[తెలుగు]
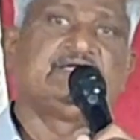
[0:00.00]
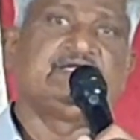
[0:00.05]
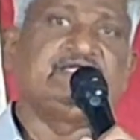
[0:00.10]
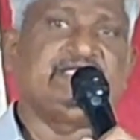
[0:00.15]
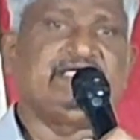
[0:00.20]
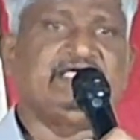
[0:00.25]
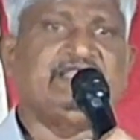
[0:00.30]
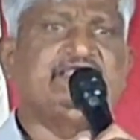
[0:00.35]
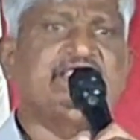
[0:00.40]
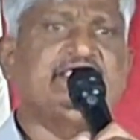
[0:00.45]

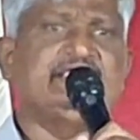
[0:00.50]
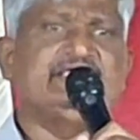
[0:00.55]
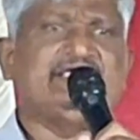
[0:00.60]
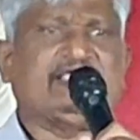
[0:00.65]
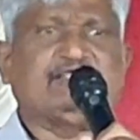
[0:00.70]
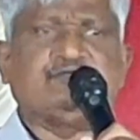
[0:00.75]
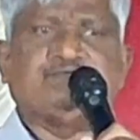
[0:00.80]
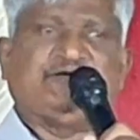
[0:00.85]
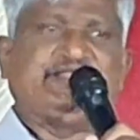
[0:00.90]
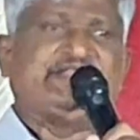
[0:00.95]
ఇవన్నీ
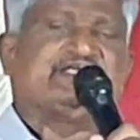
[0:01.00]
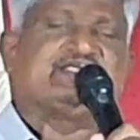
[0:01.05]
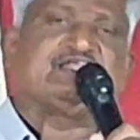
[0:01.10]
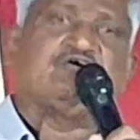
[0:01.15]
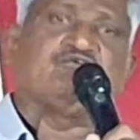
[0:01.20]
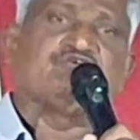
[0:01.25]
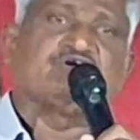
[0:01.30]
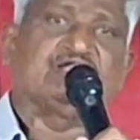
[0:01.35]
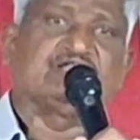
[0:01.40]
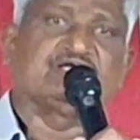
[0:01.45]
అవి
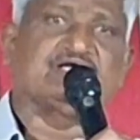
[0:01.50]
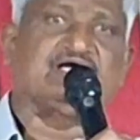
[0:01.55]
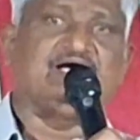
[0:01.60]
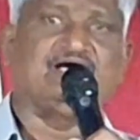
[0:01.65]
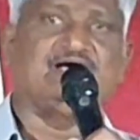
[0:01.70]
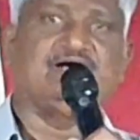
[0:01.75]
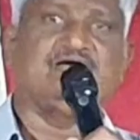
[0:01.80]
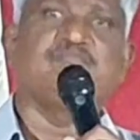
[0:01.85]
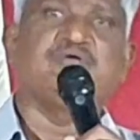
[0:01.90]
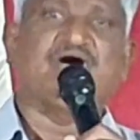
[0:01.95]
పనికిరావు కనుక
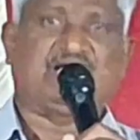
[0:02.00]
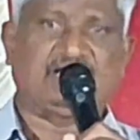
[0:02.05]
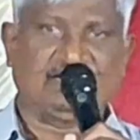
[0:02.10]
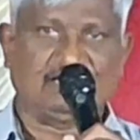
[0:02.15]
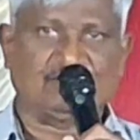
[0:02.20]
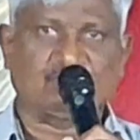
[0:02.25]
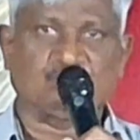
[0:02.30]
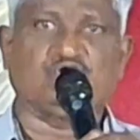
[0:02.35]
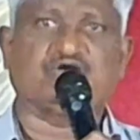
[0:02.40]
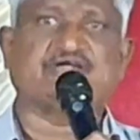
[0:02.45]

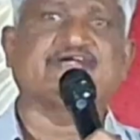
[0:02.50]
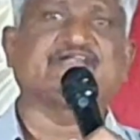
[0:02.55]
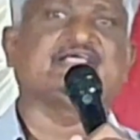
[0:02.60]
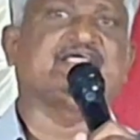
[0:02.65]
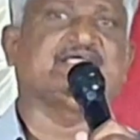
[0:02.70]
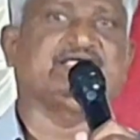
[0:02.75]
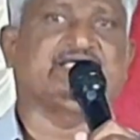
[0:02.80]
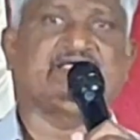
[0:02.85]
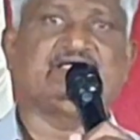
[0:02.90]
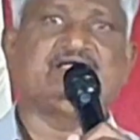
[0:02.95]
బంగారం
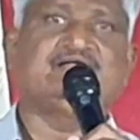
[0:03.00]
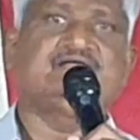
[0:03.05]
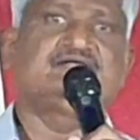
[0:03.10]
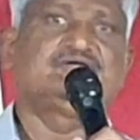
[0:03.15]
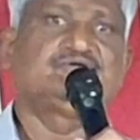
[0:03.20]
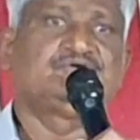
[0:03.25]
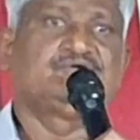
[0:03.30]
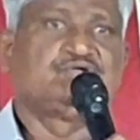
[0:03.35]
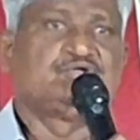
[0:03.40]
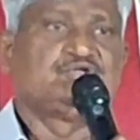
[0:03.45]
ఒకటే
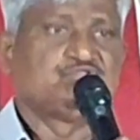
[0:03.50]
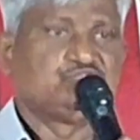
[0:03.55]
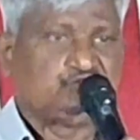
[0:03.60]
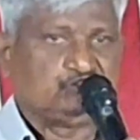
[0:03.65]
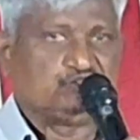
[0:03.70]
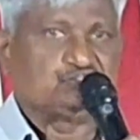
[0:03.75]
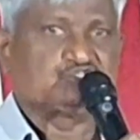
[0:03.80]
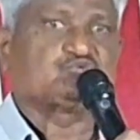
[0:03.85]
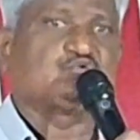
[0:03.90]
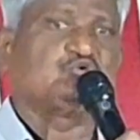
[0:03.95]

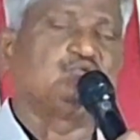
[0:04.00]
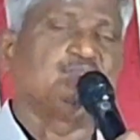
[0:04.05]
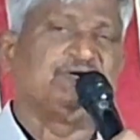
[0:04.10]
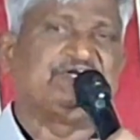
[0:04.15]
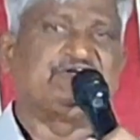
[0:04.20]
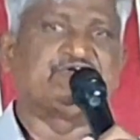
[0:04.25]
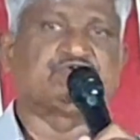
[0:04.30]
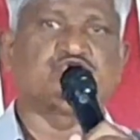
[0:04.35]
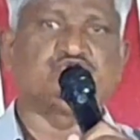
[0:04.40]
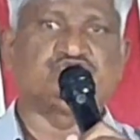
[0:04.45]
తీసుకొని
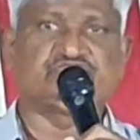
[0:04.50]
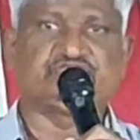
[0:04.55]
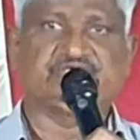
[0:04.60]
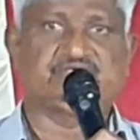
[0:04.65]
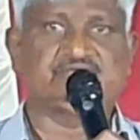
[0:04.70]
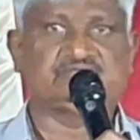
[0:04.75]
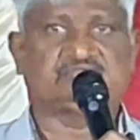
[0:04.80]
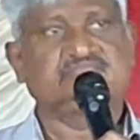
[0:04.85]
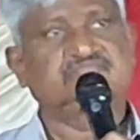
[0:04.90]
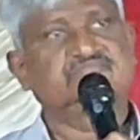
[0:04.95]
బయటకు వచ్చారు